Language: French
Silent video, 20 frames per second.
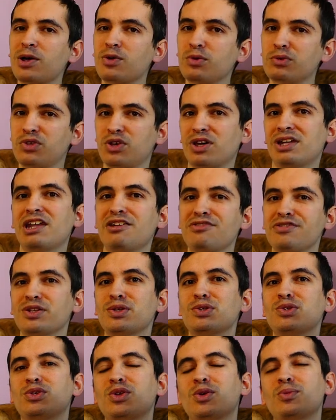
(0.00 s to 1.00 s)
contre, la fin
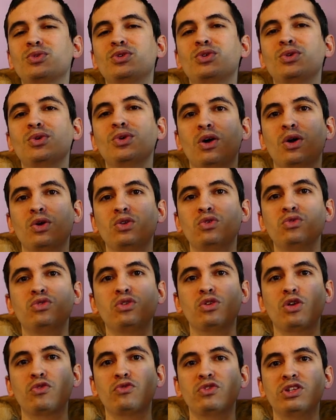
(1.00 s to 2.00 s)
de ce tome 2 nous
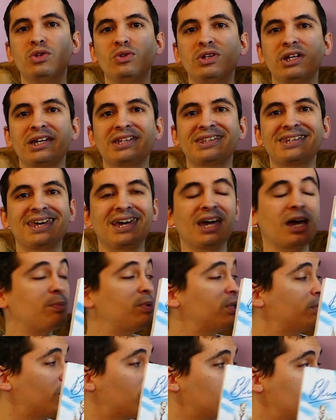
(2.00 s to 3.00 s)
donne envie de lire très
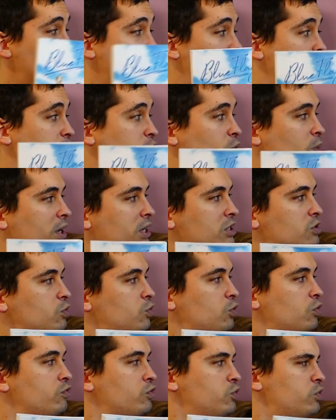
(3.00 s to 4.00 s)
rapidement le tome 3 qui se
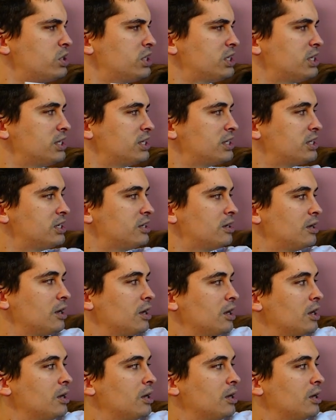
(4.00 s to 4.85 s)
trouve juste ici,